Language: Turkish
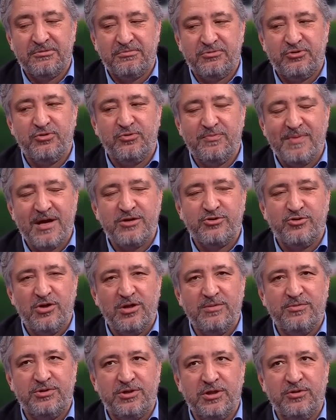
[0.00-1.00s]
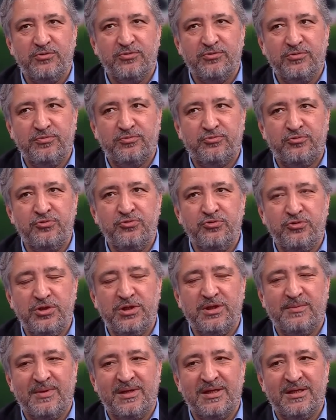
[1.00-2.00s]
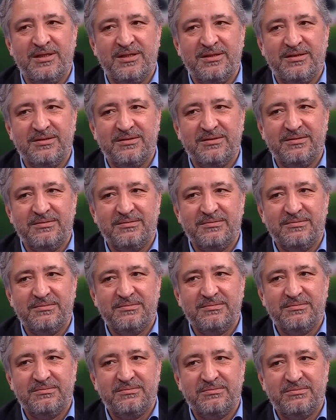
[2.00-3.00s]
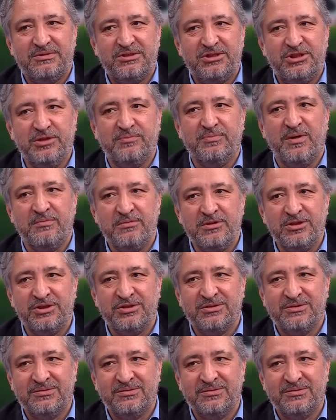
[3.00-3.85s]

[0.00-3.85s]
Çünkü ben şöyle bir şey duydum. Dünkü idmana çıkmamış.